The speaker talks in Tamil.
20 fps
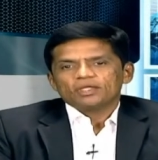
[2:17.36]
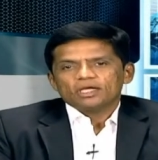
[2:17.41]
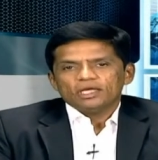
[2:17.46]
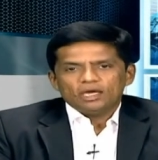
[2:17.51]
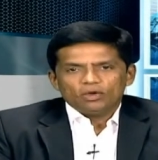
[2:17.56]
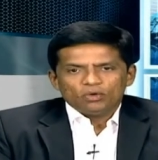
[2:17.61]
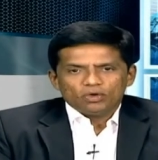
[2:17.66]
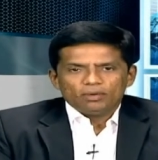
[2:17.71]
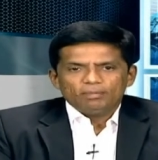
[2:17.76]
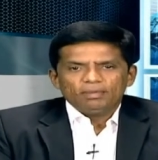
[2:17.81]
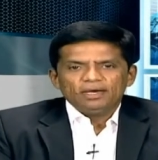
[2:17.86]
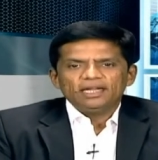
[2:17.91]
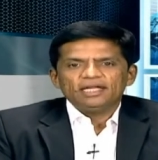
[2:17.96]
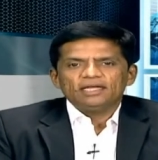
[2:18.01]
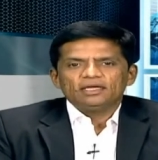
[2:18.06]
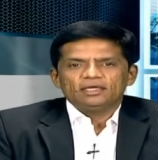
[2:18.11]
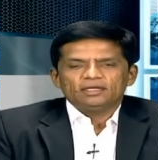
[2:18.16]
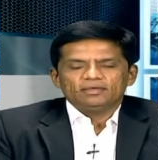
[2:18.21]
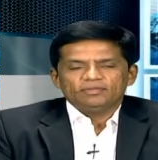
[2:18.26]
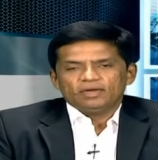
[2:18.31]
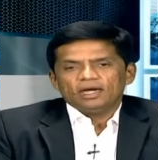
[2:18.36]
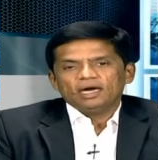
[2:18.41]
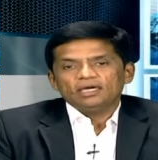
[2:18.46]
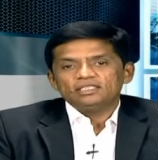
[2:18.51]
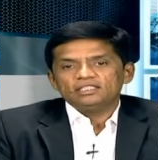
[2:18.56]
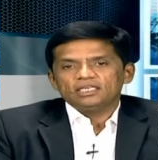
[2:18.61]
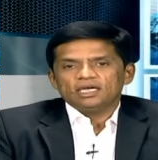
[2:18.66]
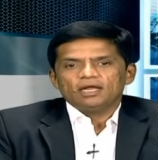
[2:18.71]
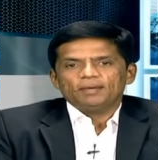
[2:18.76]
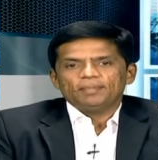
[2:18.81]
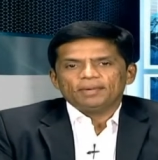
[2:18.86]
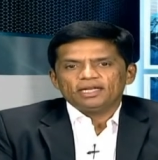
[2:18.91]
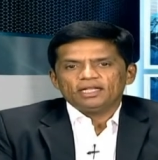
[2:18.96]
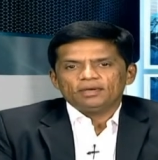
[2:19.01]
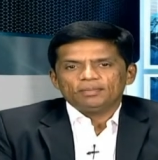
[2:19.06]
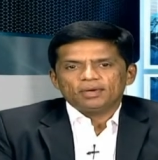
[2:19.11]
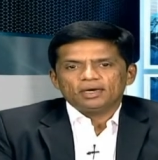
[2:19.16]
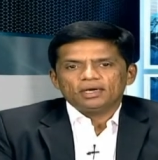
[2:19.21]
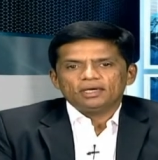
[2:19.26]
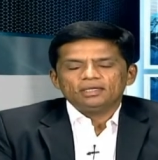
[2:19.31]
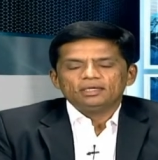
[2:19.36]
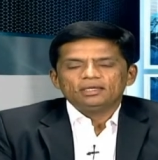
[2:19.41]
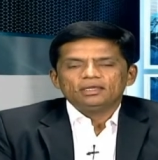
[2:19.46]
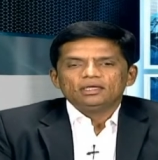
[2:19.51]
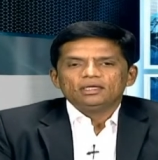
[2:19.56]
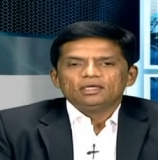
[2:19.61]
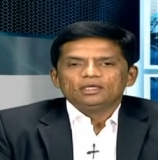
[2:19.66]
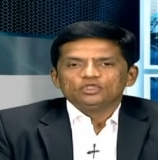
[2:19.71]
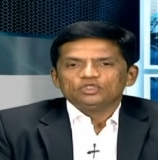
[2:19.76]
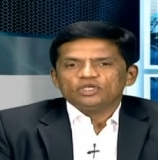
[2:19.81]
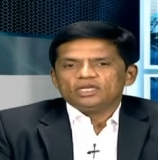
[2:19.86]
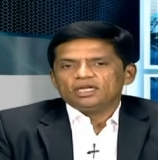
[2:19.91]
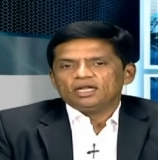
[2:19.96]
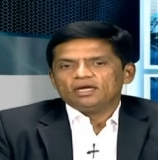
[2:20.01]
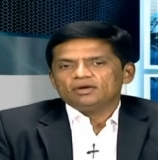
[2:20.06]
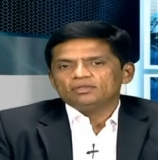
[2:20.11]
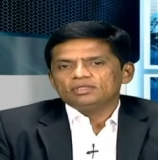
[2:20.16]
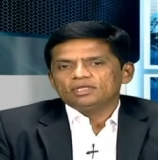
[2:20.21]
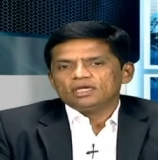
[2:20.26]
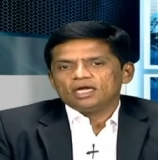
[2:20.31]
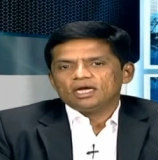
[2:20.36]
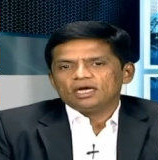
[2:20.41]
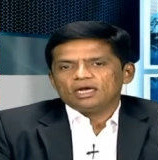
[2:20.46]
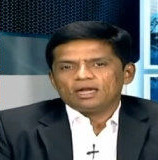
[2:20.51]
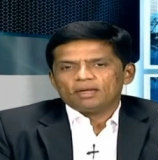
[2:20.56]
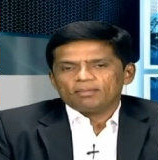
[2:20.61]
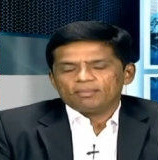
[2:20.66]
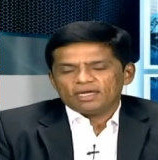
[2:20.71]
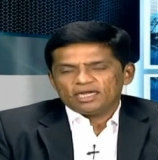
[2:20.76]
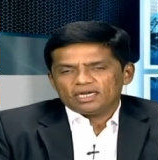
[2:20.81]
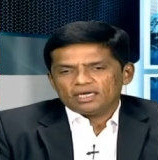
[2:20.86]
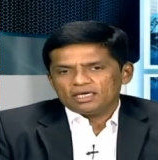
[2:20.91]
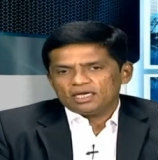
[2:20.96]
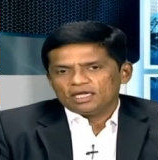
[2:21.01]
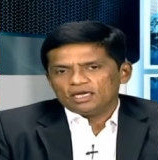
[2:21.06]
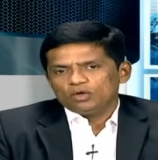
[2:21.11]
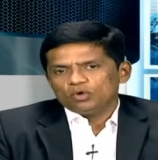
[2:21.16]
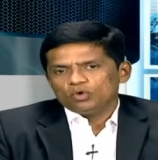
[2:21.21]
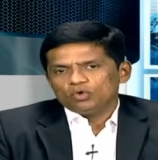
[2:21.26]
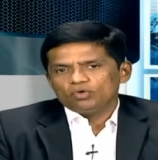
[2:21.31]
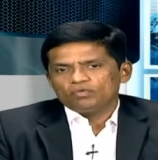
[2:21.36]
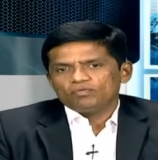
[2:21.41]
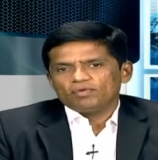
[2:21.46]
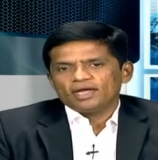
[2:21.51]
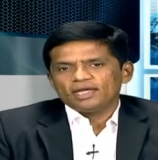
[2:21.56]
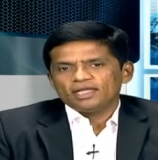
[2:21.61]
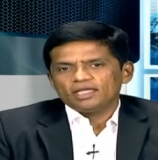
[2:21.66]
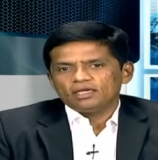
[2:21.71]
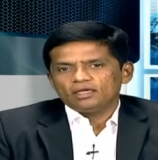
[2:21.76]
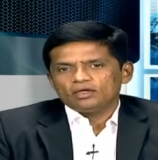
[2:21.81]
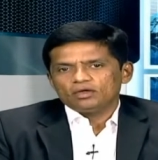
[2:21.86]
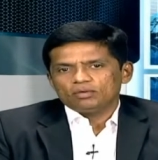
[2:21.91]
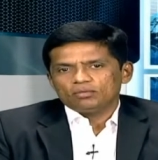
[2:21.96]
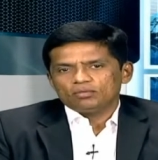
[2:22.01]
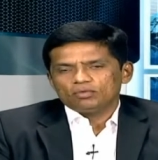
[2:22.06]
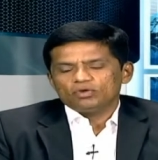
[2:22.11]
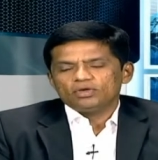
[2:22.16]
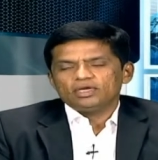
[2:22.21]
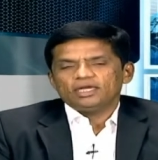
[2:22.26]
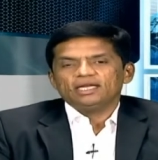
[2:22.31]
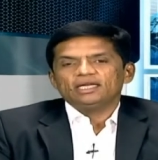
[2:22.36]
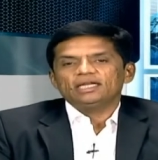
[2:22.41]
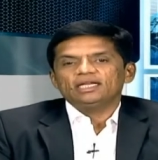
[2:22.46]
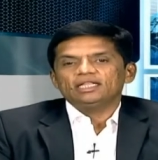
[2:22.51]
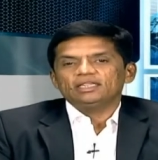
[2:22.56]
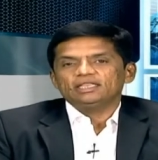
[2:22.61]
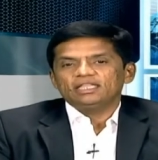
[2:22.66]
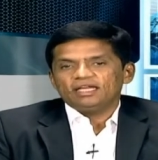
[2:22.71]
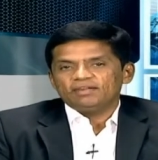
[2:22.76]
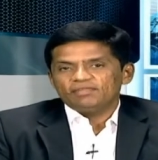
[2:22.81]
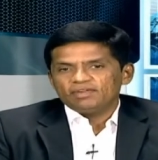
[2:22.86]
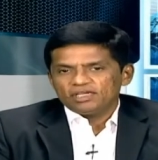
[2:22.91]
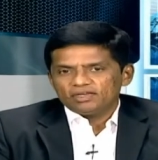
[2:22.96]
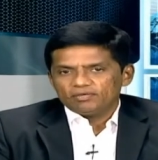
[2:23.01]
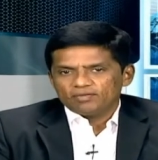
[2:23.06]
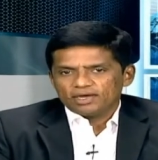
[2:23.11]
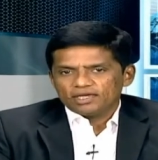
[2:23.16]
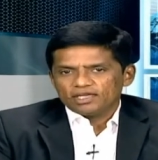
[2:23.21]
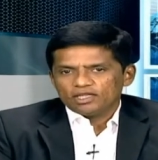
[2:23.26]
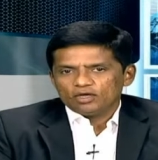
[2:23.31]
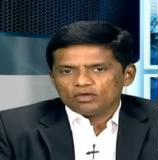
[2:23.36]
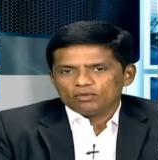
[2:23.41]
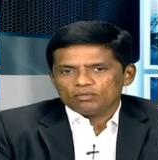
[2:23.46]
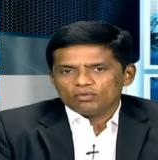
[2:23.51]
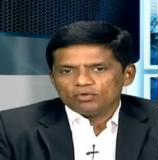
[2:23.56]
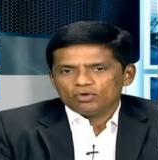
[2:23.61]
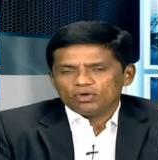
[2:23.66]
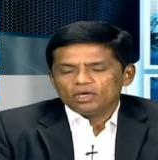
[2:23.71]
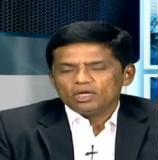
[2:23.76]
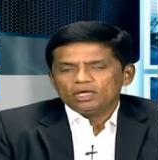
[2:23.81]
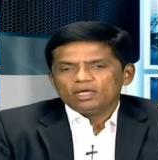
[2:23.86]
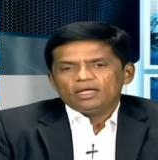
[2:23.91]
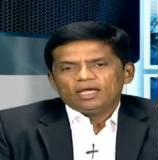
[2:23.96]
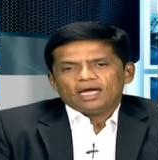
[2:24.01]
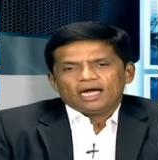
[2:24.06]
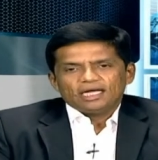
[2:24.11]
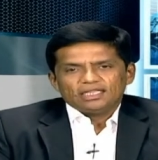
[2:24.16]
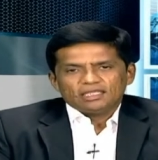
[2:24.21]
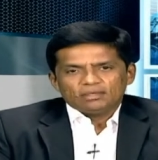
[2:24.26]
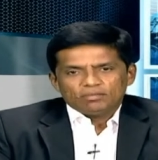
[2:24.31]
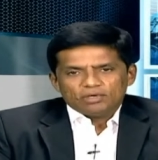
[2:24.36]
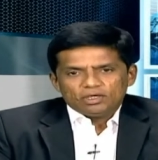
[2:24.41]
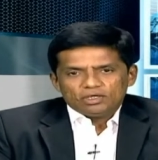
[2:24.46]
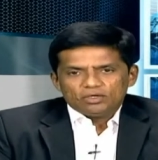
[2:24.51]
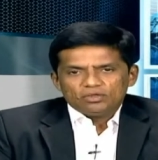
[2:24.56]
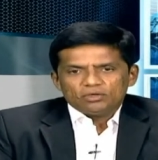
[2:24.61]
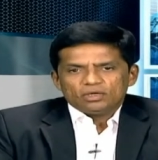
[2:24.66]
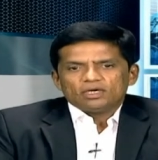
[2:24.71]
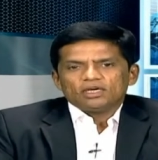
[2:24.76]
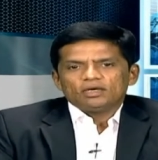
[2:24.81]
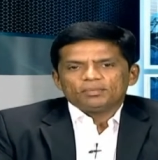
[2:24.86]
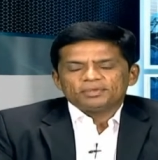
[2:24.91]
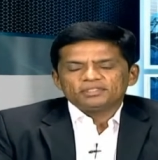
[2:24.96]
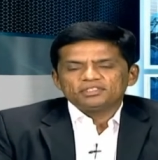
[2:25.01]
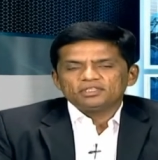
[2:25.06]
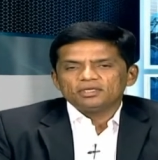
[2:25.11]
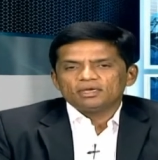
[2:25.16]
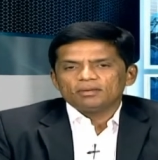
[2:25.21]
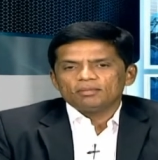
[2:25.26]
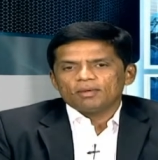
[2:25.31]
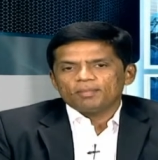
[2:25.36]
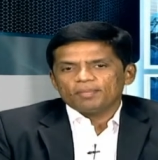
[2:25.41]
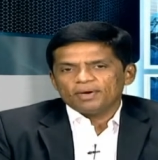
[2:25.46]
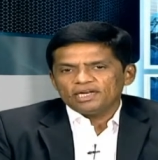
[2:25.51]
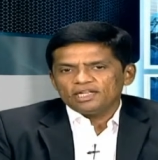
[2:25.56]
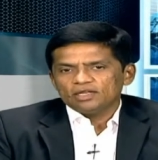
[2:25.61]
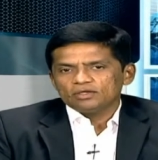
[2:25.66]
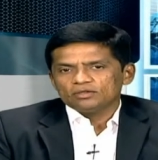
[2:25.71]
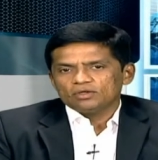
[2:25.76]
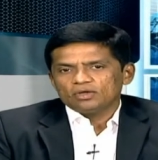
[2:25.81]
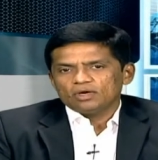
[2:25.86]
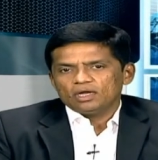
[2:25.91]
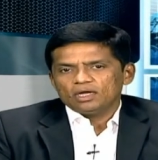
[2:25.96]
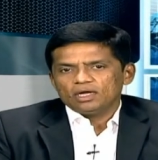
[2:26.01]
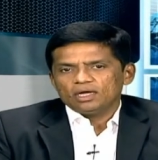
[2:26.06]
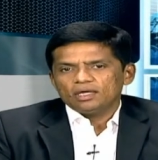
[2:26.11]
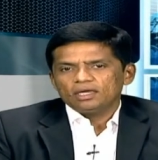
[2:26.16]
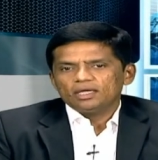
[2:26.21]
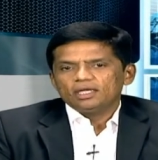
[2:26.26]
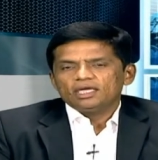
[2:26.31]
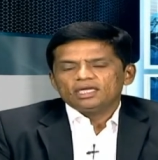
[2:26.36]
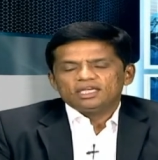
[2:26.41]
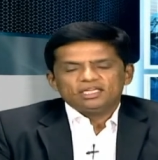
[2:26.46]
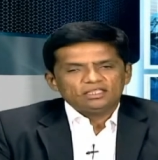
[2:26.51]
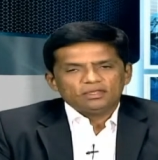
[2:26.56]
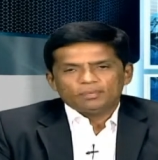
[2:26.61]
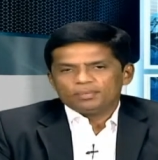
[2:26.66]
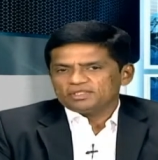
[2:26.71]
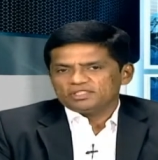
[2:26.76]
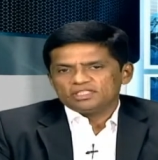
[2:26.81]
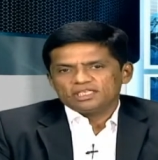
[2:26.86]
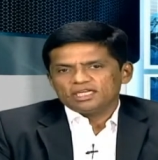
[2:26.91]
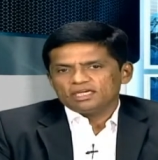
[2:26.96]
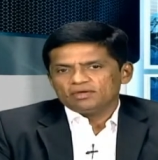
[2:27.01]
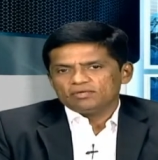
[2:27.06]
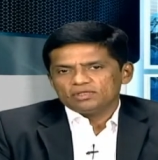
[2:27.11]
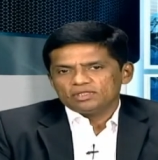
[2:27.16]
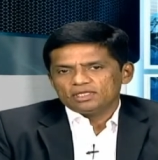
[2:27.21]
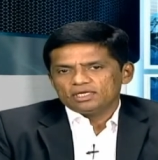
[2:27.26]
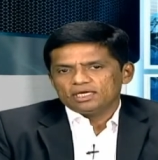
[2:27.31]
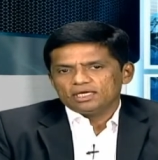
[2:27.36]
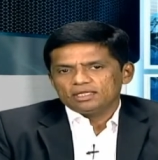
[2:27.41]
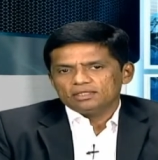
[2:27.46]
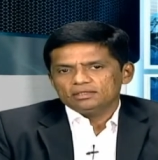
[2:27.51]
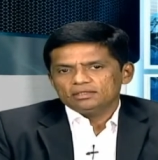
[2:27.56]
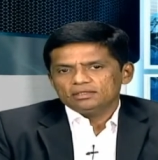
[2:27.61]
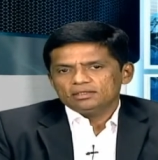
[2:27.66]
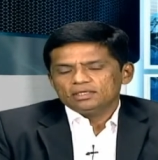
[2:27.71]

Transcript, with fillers: இல்லை ஒரு பில்டிங்கை அடிஷ்னலாக பண்ணியிருப்பாங்க ஸோ என்ன ஆகுதுன்னா நம்ம என்ன லோன் வாங்கியிருக்கிறோமோ என்ன தேவைக்கு வாங்கியிருக்கோமோ அதை மட்டும் ஹண்ட்ரட் பர்சன்ட் நம்ம பண்ணியிருந்தோம்னா இந்த பிரச்சனைகள் வந்திருக்காது